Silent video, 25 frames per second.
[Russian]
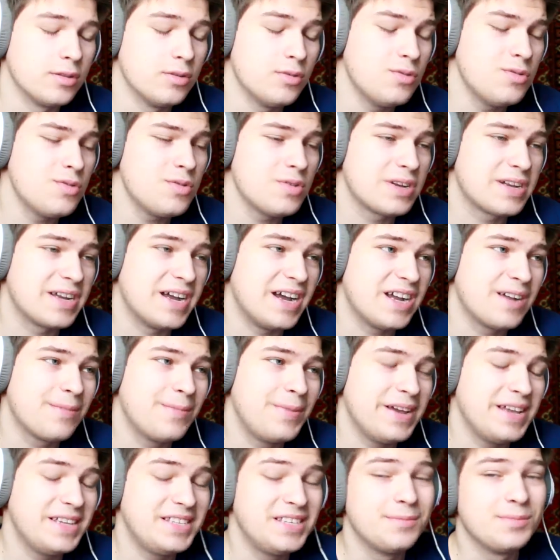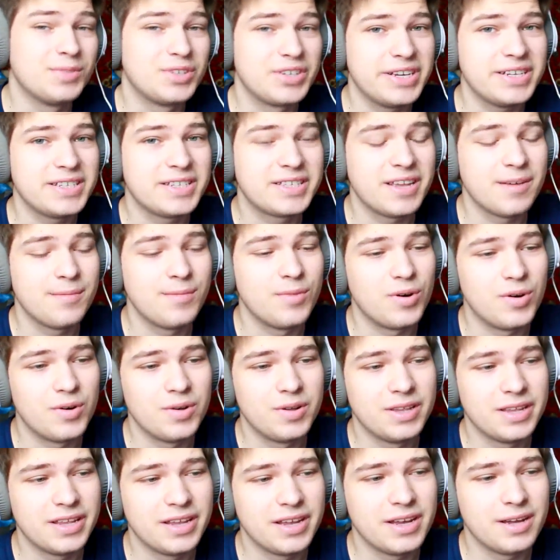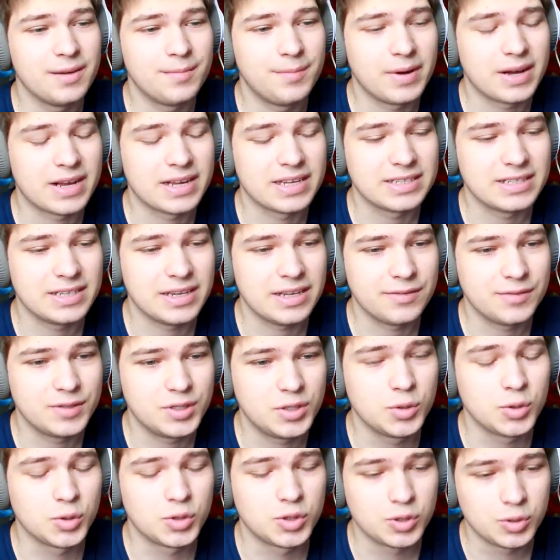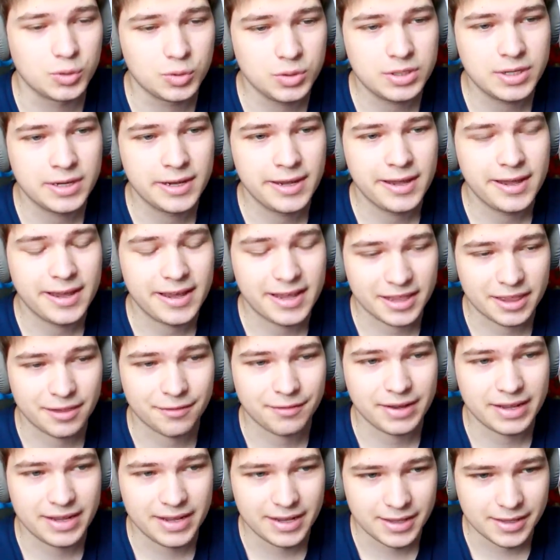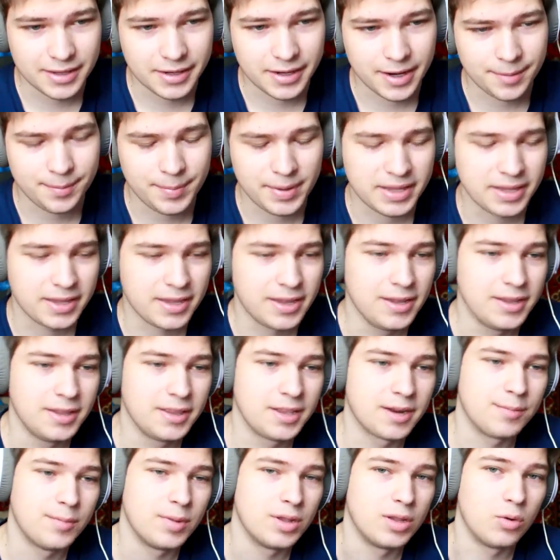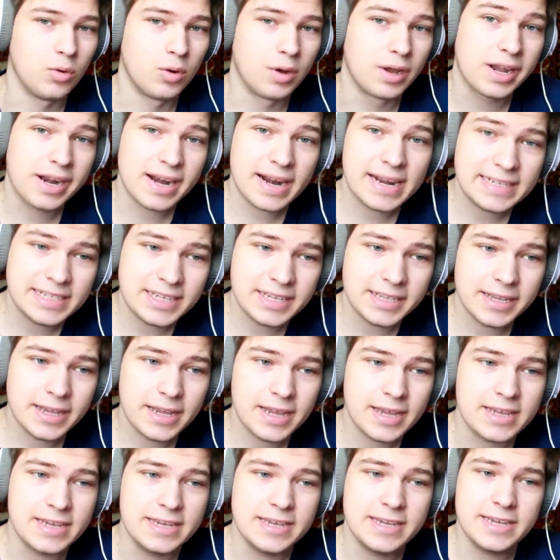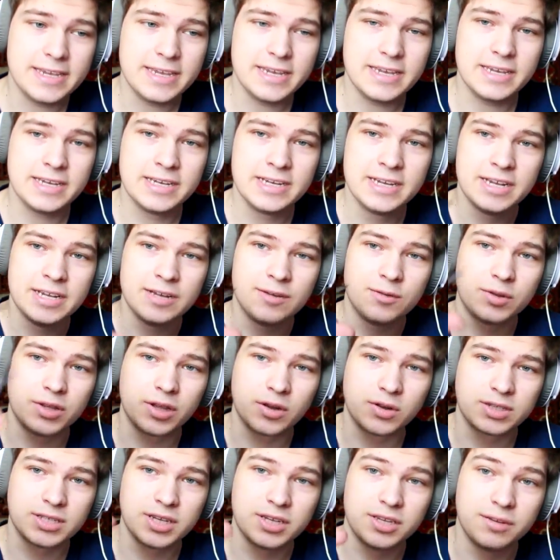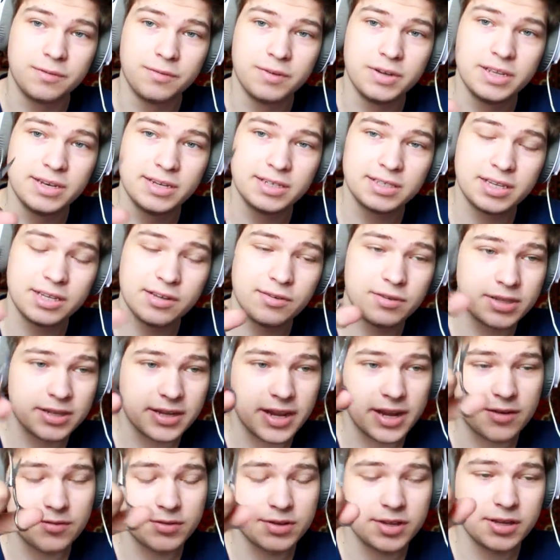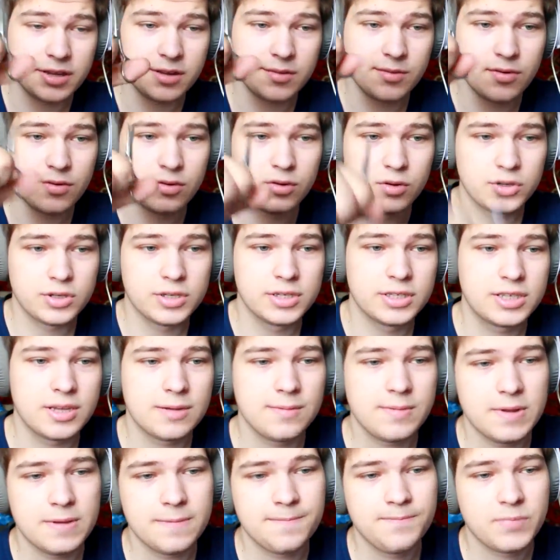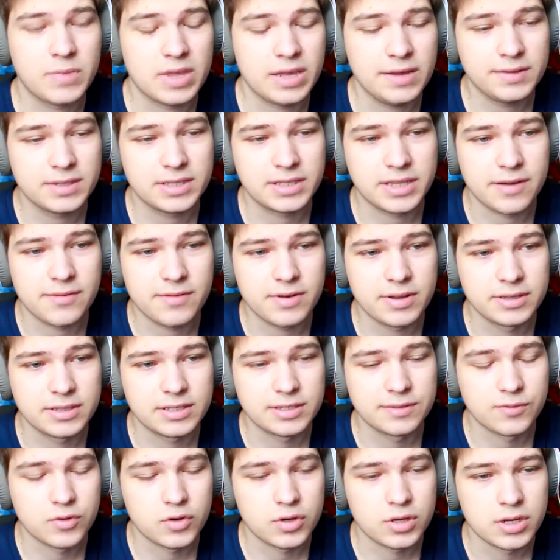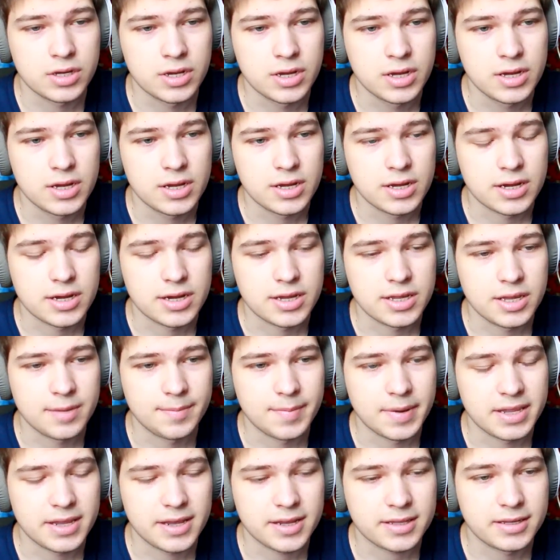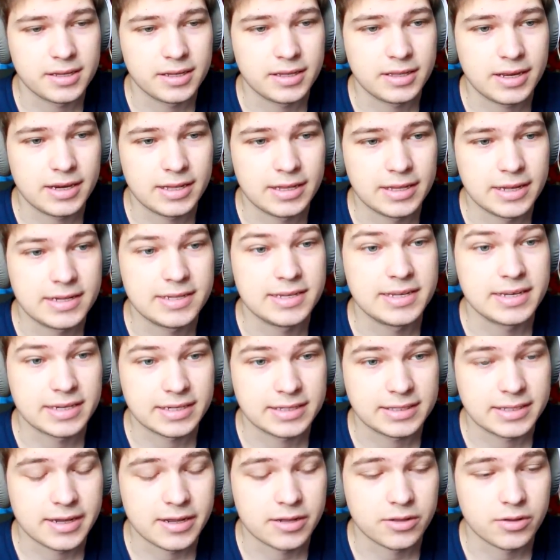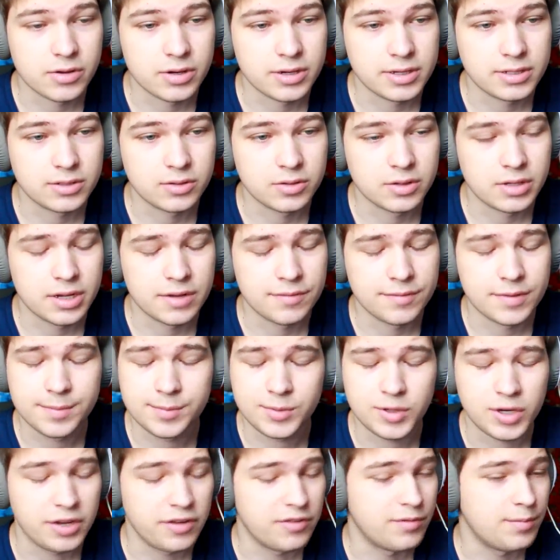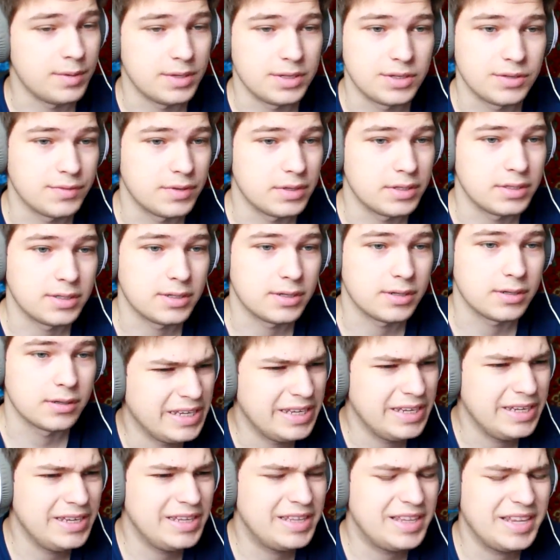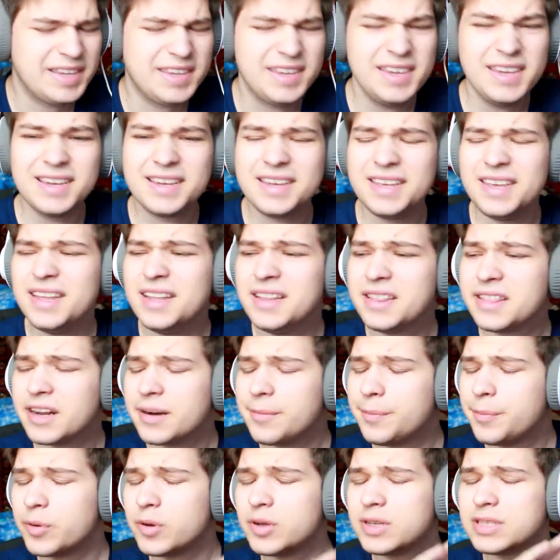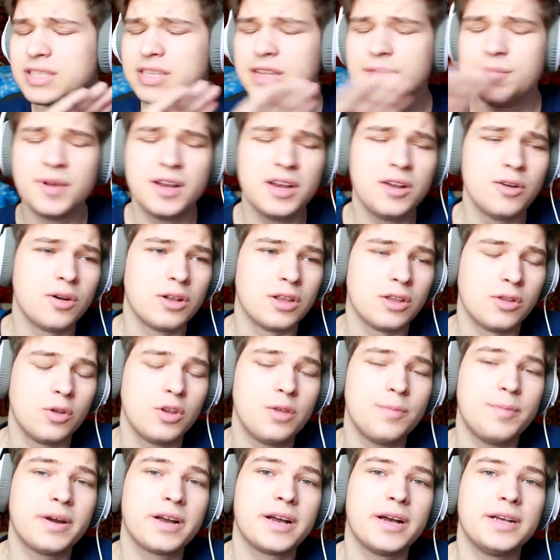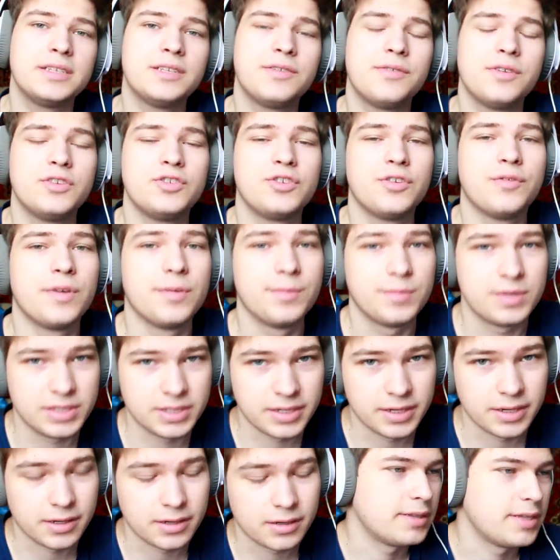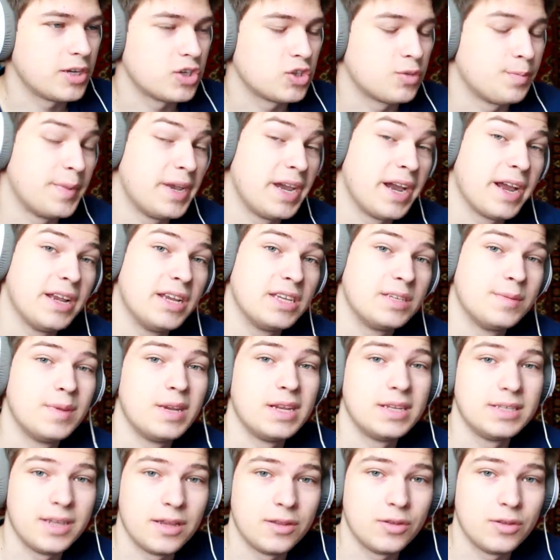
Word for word: Ну, как бы этим жестом он э, показал всю суть этого индра. Опять-таки, индра была украдена и вот так, знаете, вырезана вот как вот этими ножницами и вставлен свой э, непонятный 3D-текст, который сюда вообще не вписывается. И таких интро просто миллион, но не показывать же вам все. Так что поехали смотреть